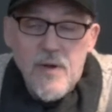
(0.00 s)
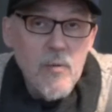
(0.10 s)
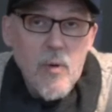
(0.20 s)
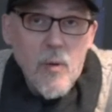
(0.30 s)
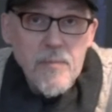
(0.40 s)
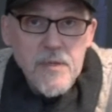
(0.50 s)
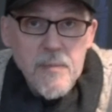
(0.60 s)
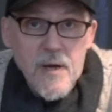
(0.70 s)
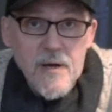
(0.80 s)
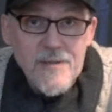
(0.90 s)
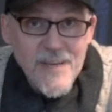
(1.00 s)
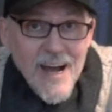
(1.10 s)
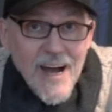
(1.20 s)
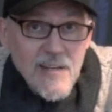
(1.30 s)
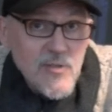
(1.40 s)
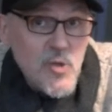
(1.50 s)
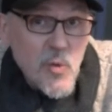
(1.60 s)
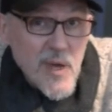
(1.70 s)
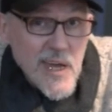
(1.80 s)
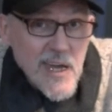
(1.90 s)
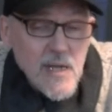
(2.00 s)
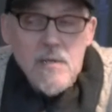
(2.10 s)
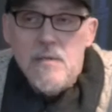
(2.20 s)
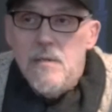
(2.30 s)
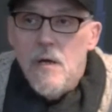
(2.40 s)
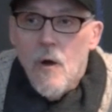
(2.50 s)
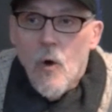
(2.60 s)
wer überhaupt nicht mehr da zugegen